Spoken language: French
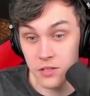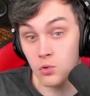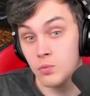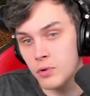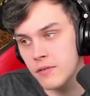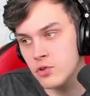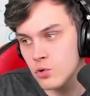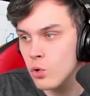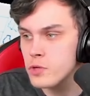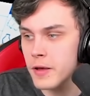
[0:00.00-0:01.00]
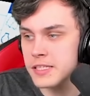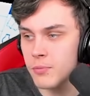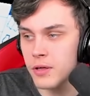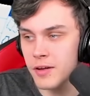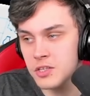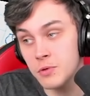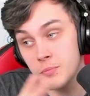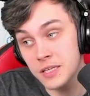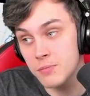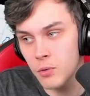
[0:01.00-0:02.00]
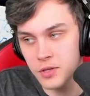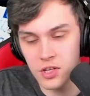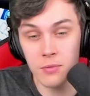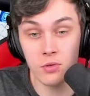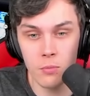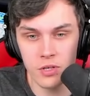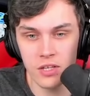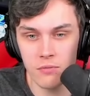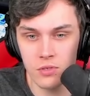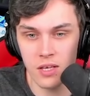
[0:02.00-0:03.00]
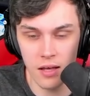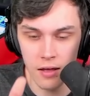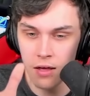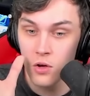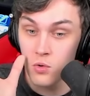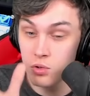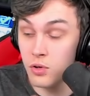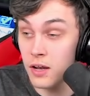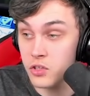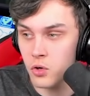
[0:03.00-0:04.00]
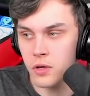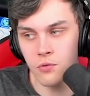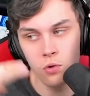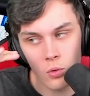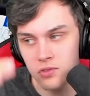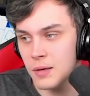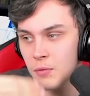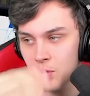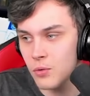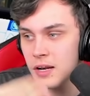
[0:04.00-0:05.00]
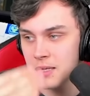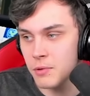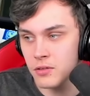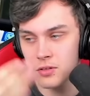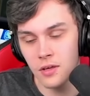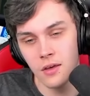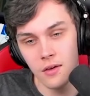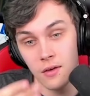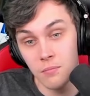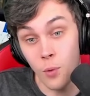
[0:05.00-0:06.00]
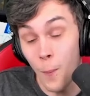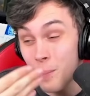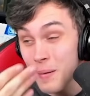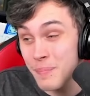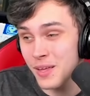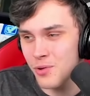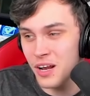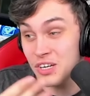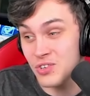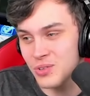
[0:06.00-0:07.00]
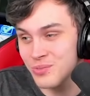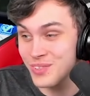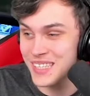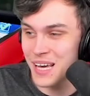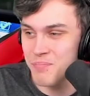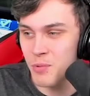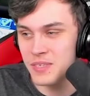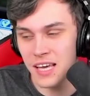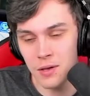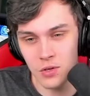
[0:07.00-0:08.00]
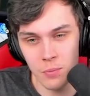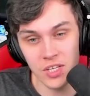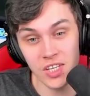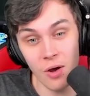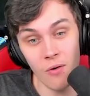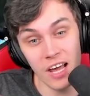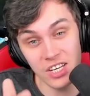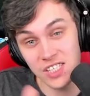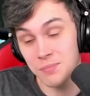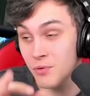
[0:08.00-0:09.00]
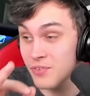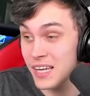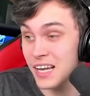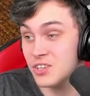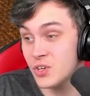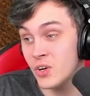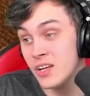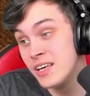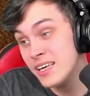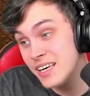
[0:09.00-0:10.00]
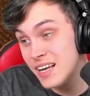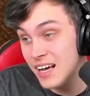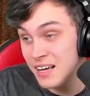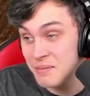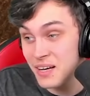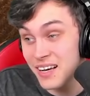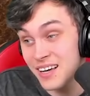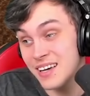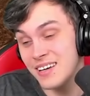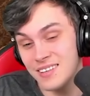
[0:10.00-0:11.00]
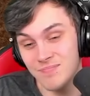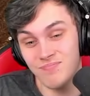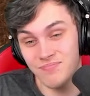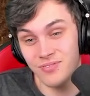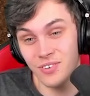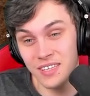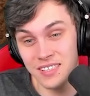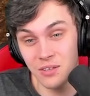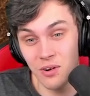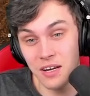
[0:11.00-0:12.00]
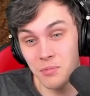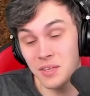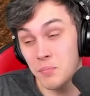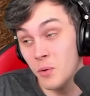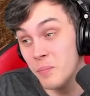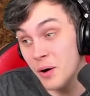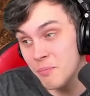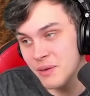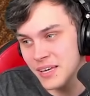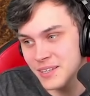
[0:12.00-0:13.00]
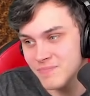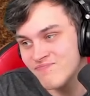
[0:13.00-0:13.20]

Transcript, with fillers: et surtout pour les vaches. Une grosse partie pour les vaches, mais une partie pour le BGA, parce que le BGA, vu que ça coûte de l'argent, il faut constamment qu'on l'alimente pour pas perdre de l'argent. Donc c'est un peu bizarre, parce que le BGA, on l'a acheté pour faire de l'argent, et là, bah, on essaie de l'alimenter pour ne pas en perdre.